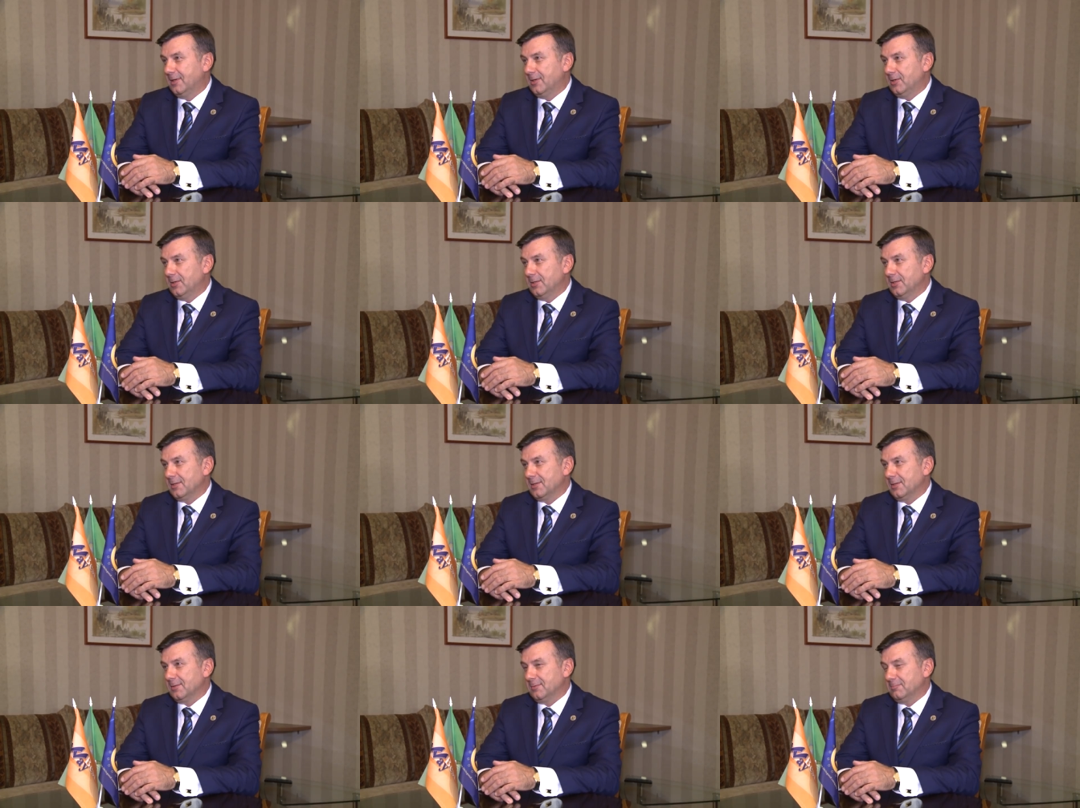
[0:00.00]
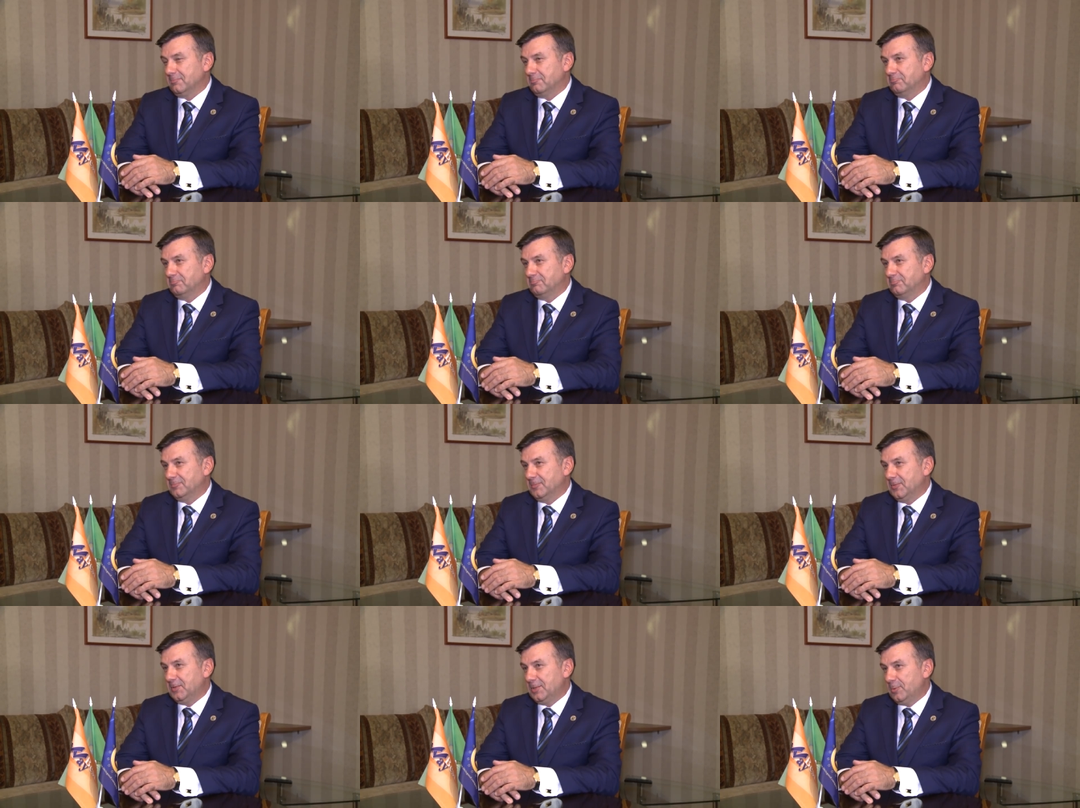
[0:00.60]
И я
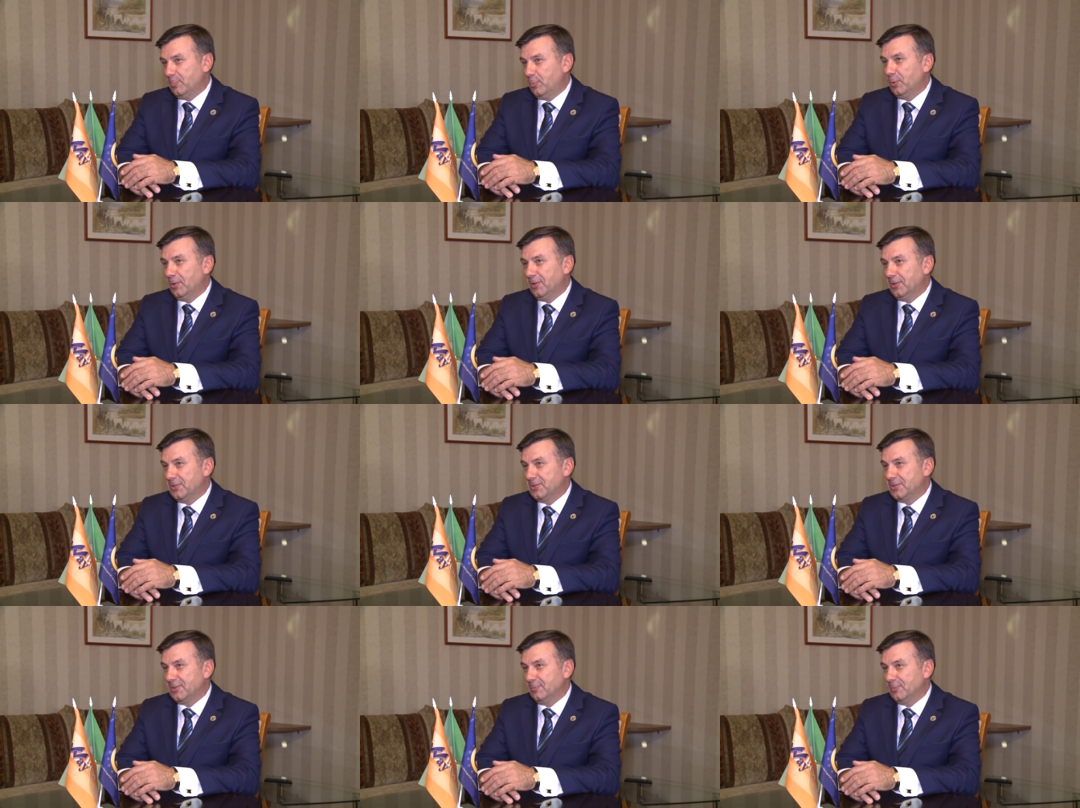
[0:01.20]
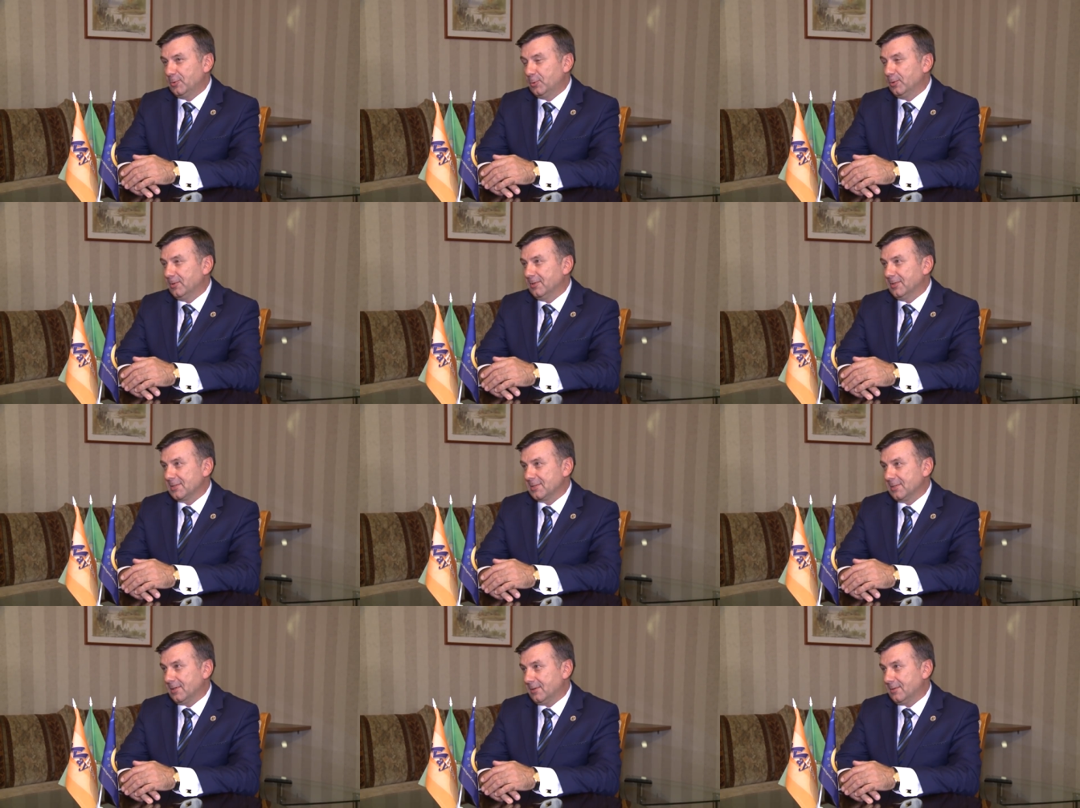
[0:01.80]
не более чем год
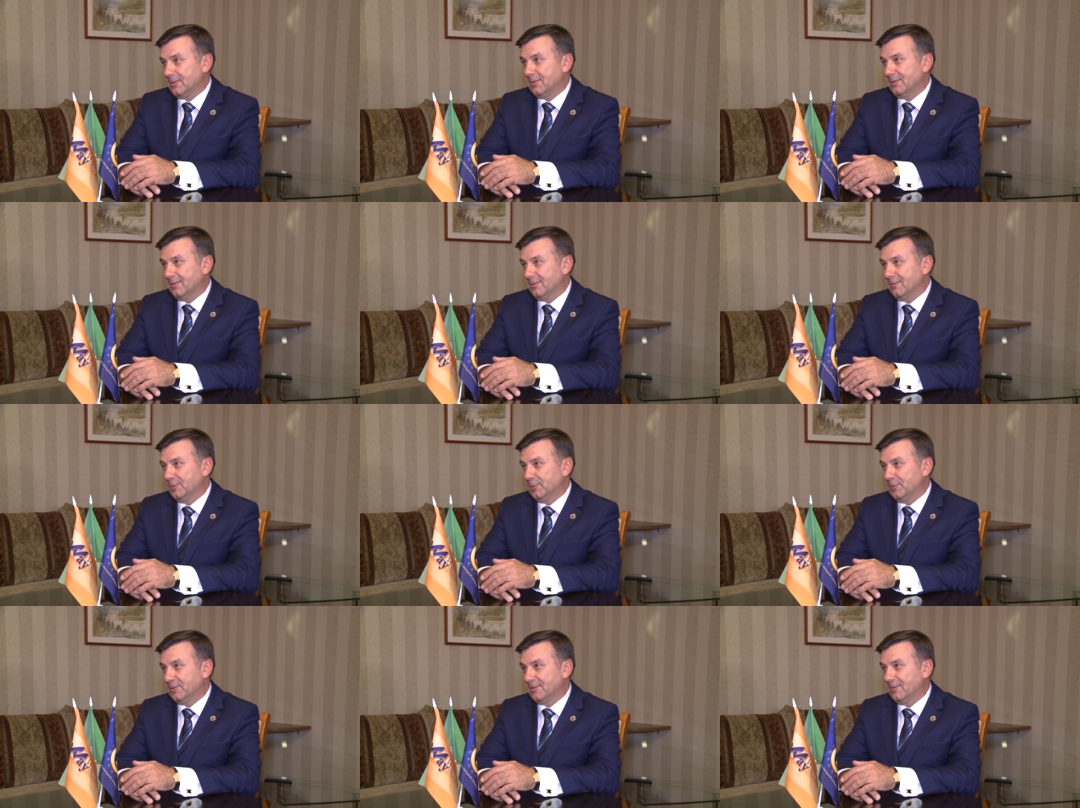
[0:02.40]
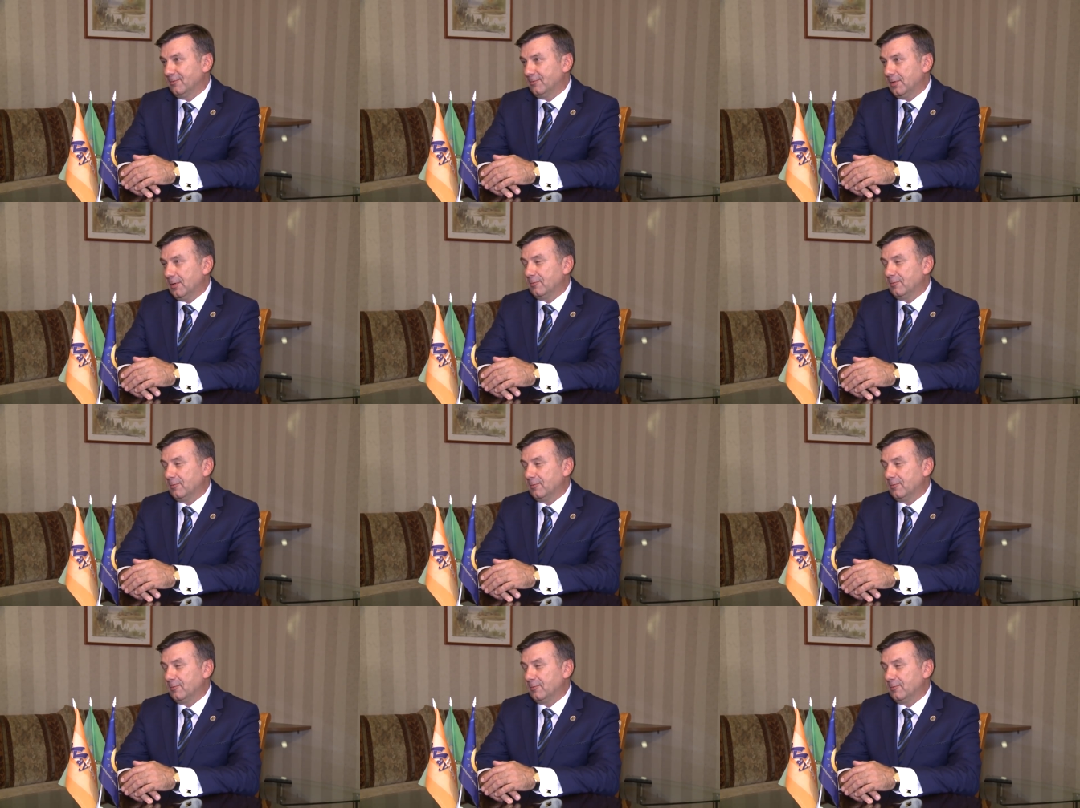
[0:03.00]
назад, вот в